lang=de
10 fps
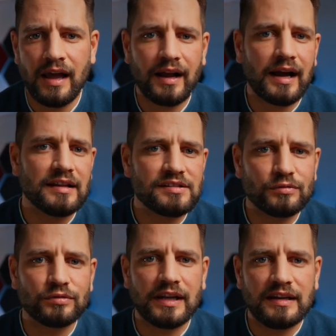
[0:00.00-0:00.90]
kannst
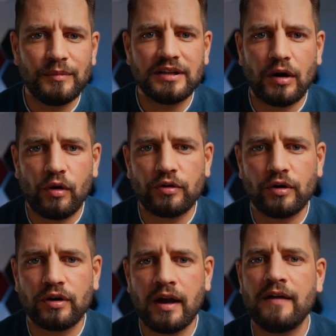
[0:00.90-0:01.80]
du dann nämlich auch
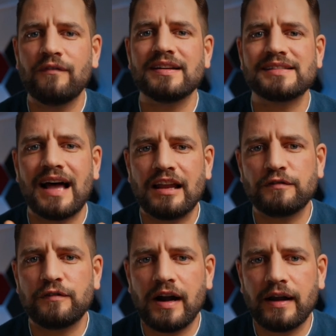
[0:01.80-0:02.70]
noch was
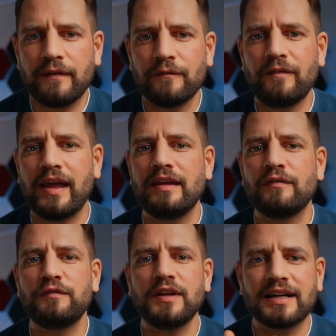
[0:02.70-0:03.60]
anfangen, wenn
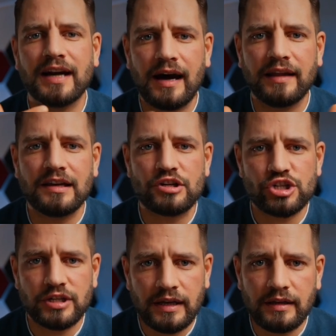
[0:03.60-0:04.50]
4K der
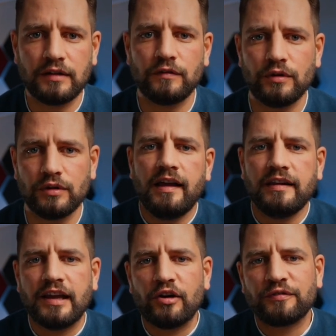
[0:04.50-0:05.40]
Standard wird.
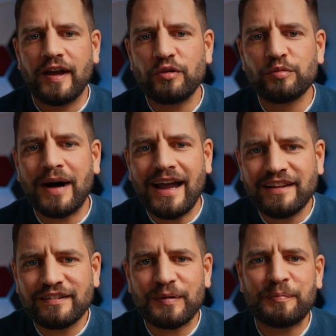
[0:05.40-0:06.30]
Ja, und wer nun
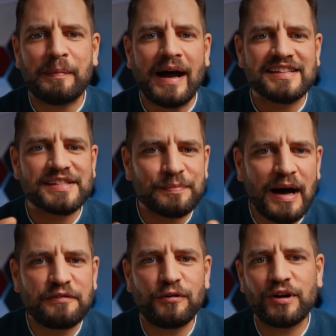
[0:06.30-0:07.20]
meint, mein
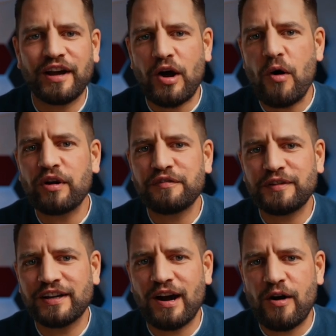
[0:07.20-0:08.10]
Smartphone kann auch in
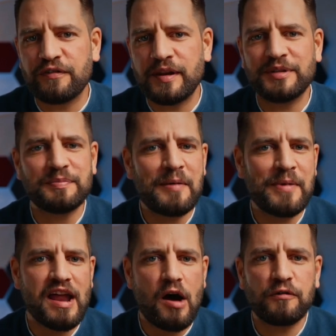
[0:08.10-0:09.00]
4K aufnehmen, ich mache
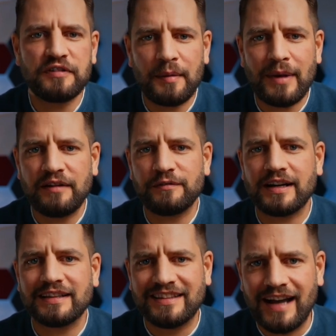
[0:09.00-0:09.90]
meine Aufnahmen einfach
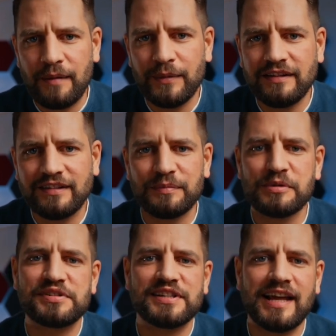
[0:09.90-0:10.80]
damit, den
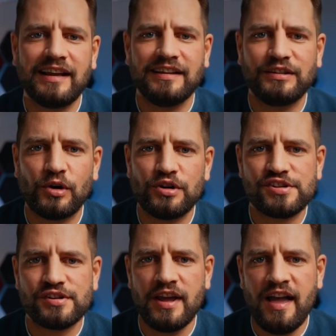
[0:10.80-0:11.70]
muss ich leider
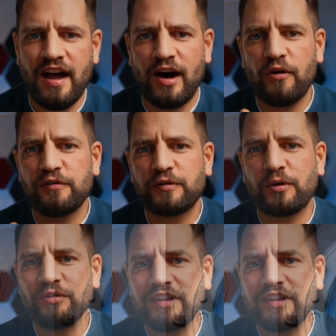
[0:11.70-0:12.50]
enttäuschen. Aufgrund der